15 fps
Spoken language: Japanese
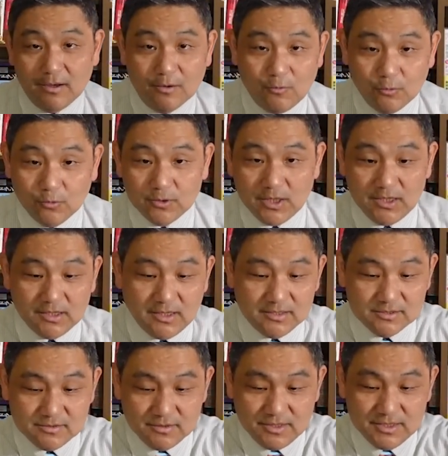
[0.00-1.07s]
この点に
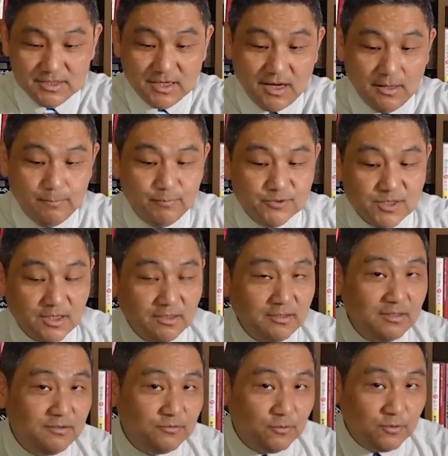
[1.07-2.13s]
関する記事がアップされ
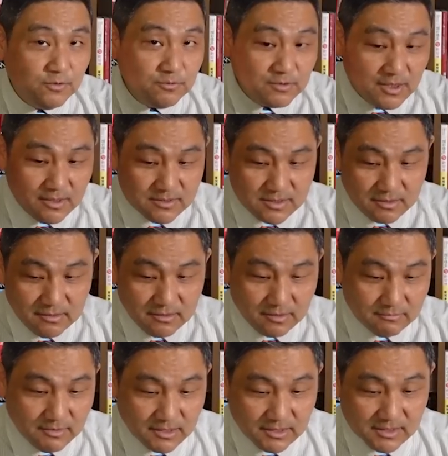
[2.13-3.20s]
ているという計算にな
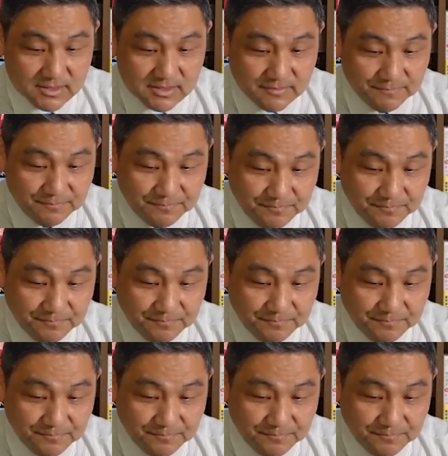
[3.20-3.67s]
るわけです。